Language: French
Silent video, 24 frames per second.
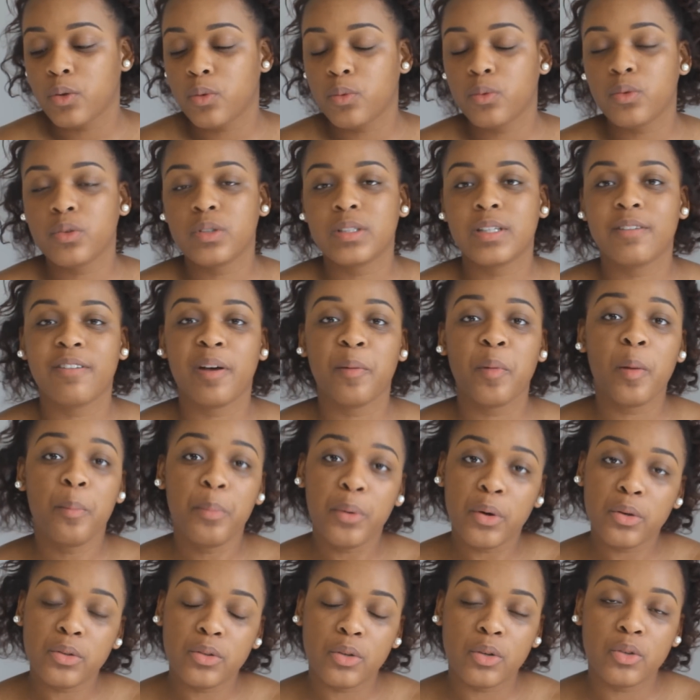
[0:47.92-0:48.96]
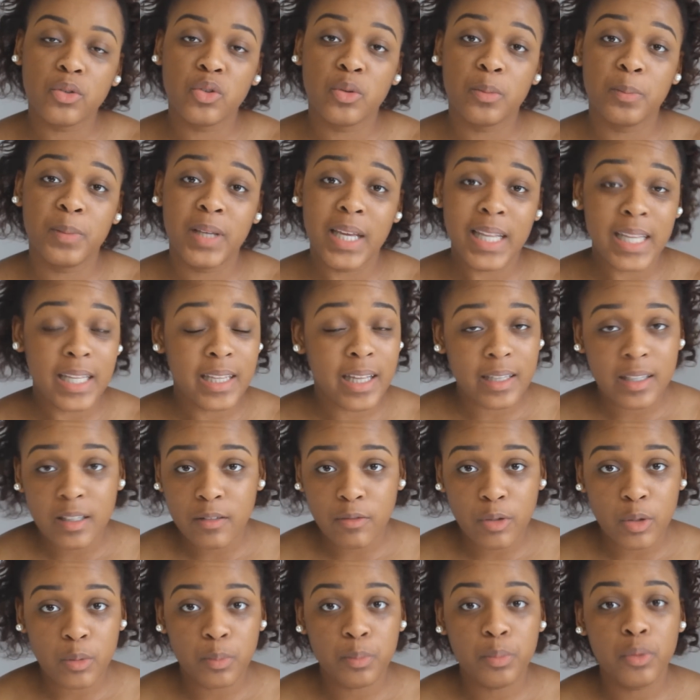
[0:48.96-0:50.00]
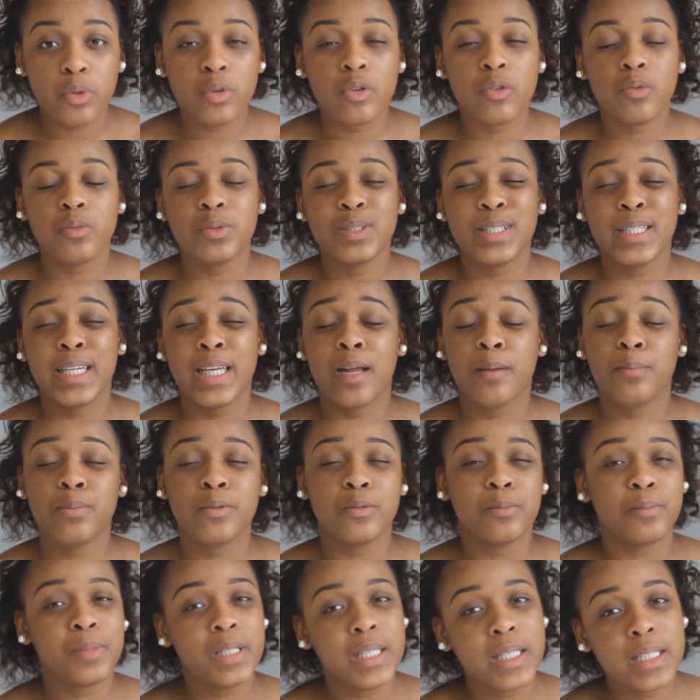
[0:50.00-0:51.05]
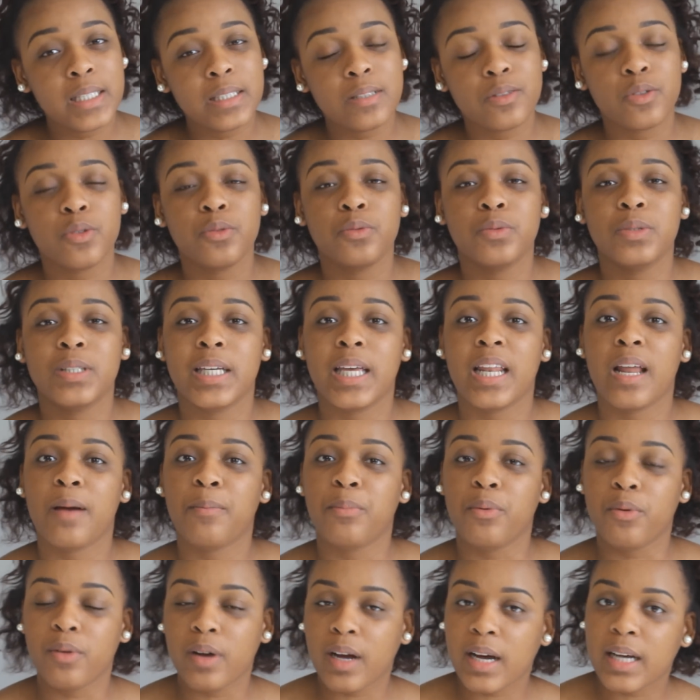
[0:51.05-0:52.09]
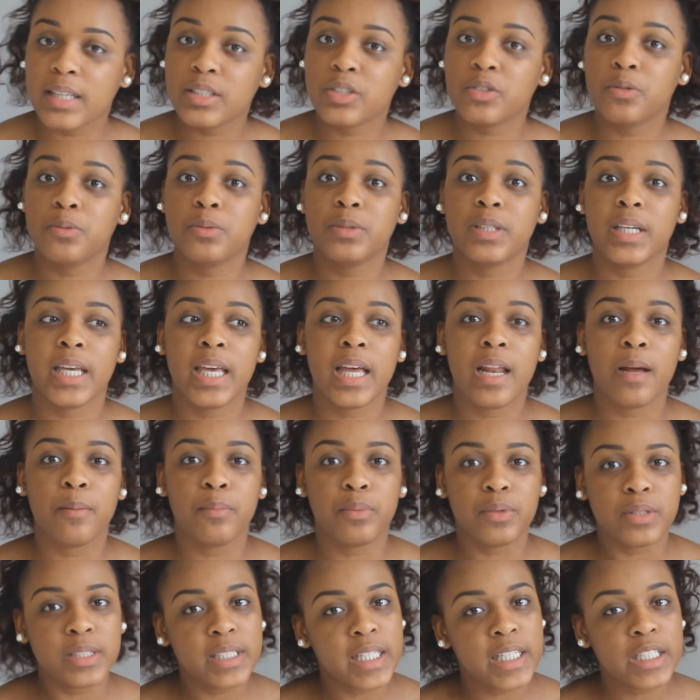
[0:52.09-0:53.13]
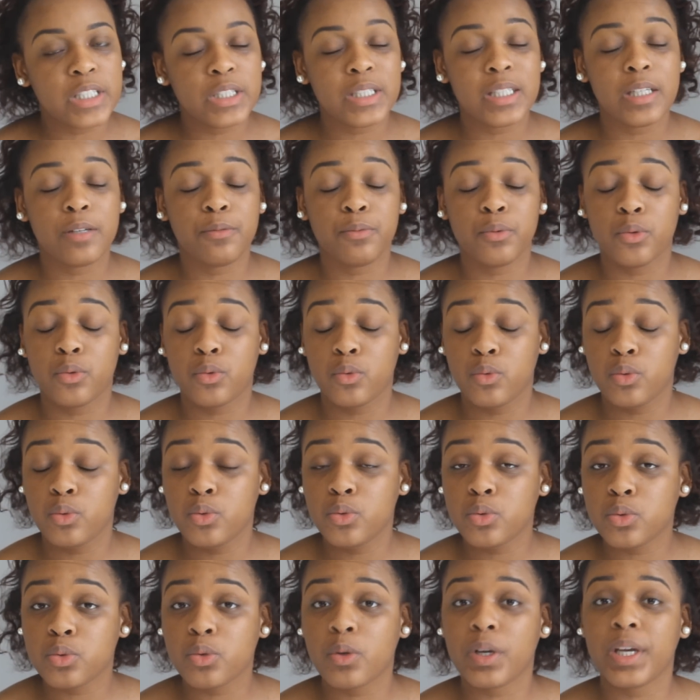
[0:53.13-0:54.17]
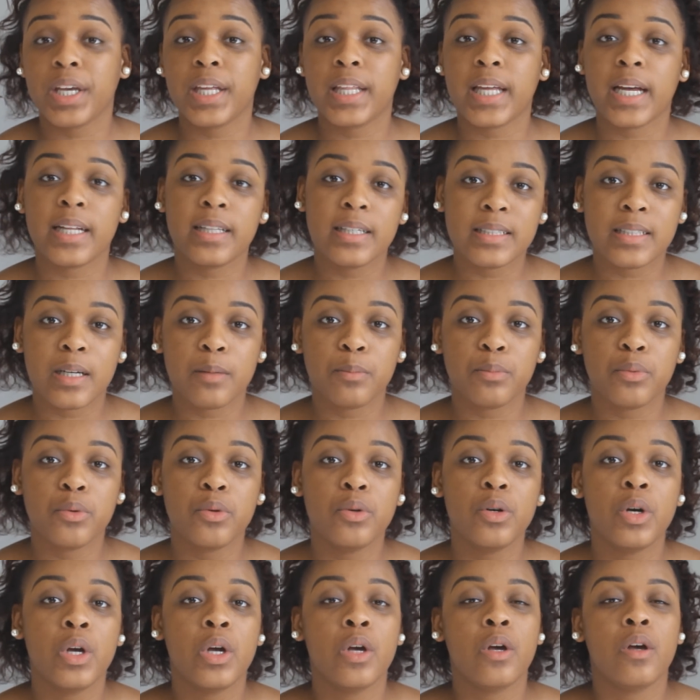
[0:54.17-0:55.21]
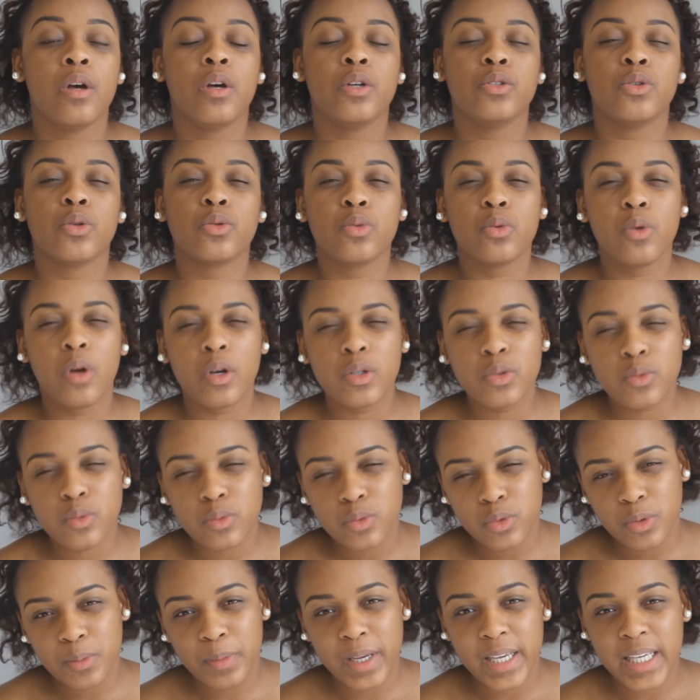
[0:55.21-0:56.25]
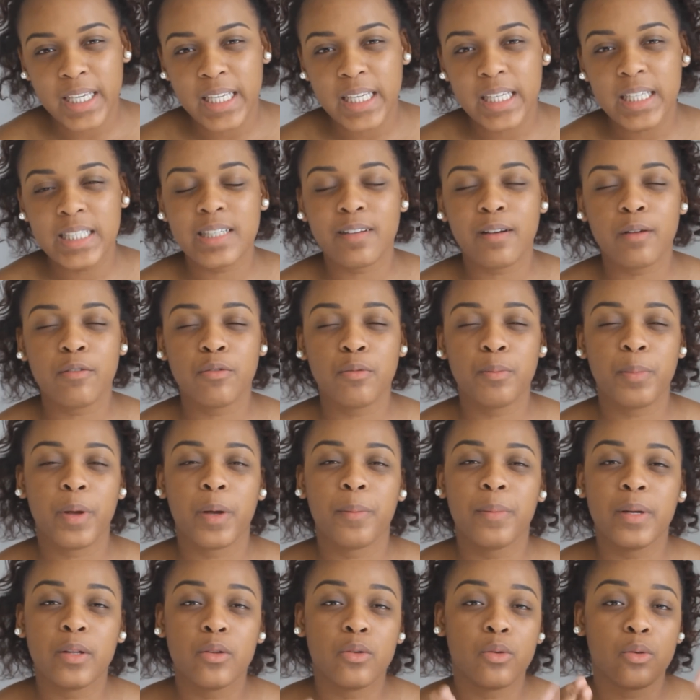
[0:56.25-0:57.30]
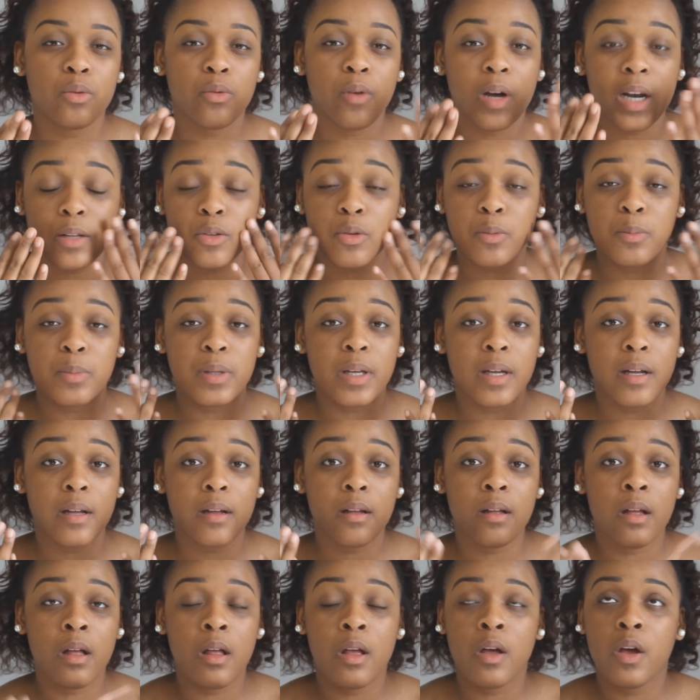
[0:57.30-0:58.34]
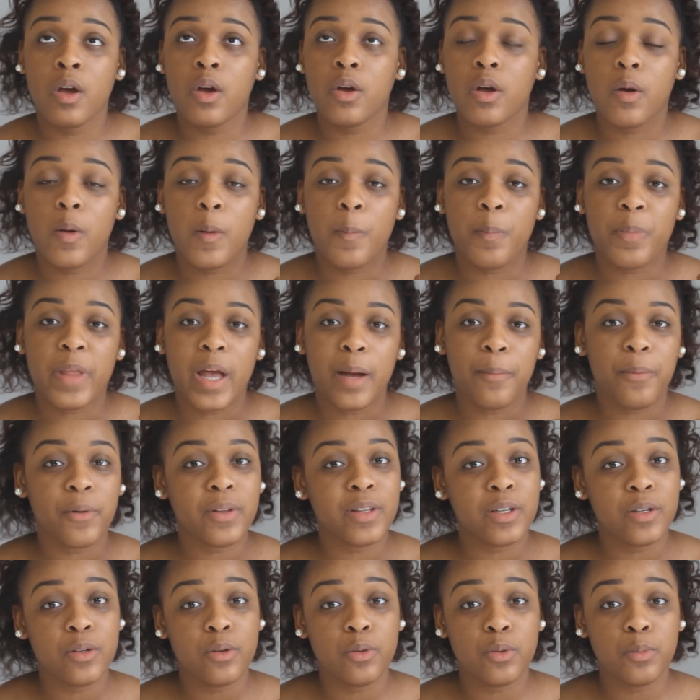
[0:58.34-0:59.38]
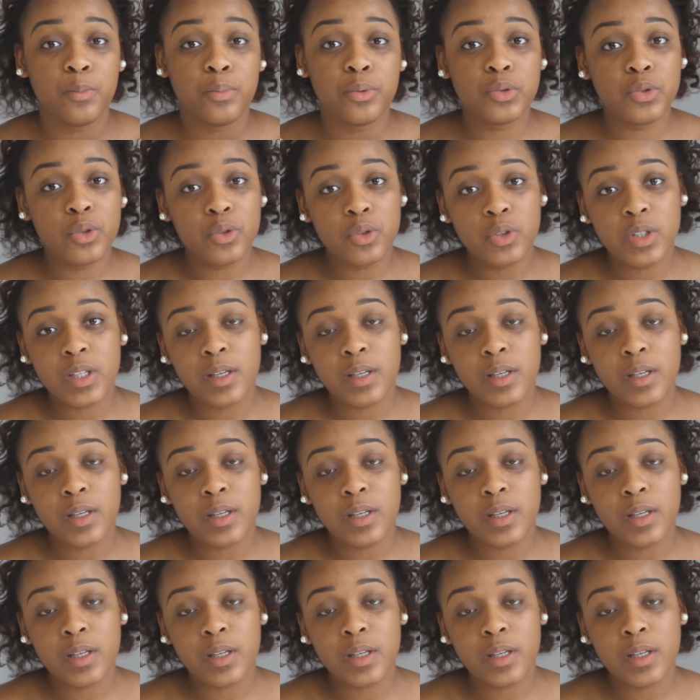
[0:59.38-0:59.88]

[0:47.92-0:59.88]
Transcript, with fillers: Donc c'est vraiment important de bien hydrater votre peau, que vous ayez la peau mixte, que vous ayez la peau grasse, que vous ayez la peau sèche. Il faut toujours hydrater sa peau, surtout lorsqu'on se maquille. Ça va vous permettre de, voilà, de bien euh, apporter le plus de